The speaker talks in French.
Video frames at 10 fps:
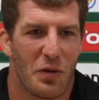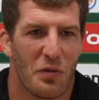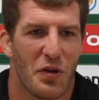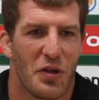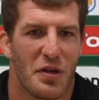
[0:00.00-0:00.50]

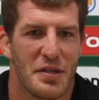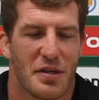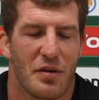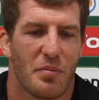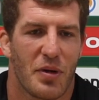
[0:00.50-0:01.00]
on va y aller
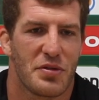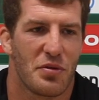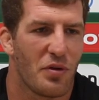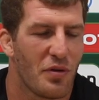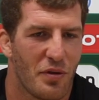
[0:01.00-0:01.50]
sans
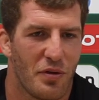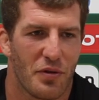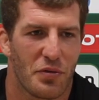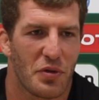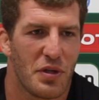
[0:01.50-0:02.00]
pression
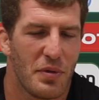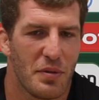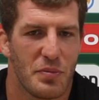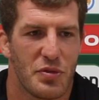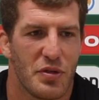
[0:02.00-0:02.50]
entre guillemets,
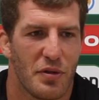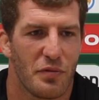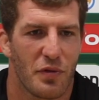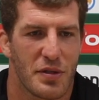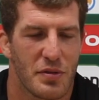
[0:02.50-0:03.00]
même si c'est
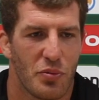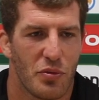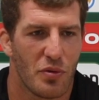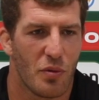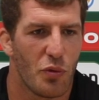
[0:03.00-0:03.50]
une phrase un
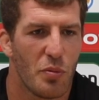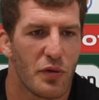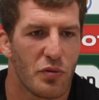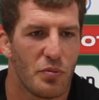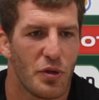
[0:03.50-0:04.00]
peu, un peu
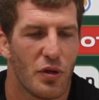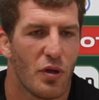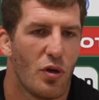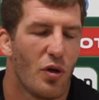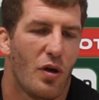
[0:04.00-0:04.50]
bateau, mais
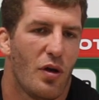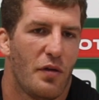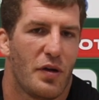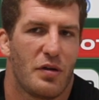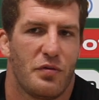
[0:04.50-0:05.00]

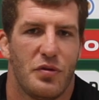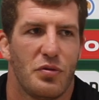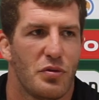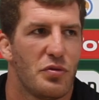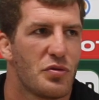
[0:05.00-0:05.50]
avec l'envie
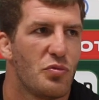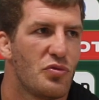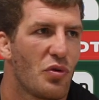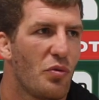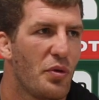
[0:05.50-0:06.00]
de, se
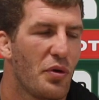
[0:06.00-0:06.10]
mesurer au